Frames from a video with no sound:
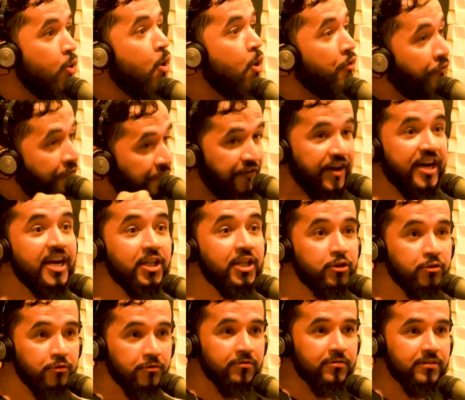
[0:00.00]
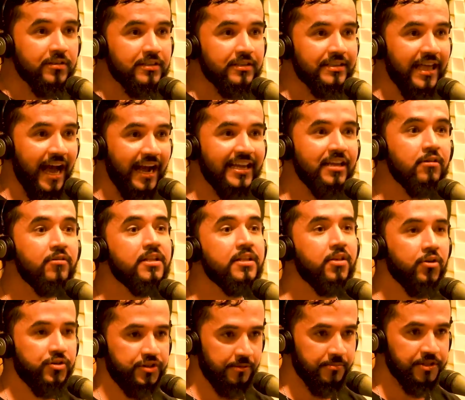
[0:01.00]
convicto daquilo
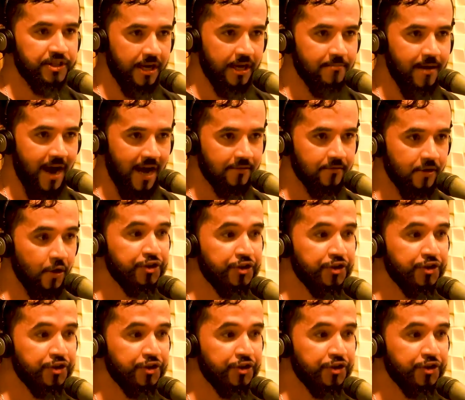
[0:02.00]
que Deus tinha me chamado.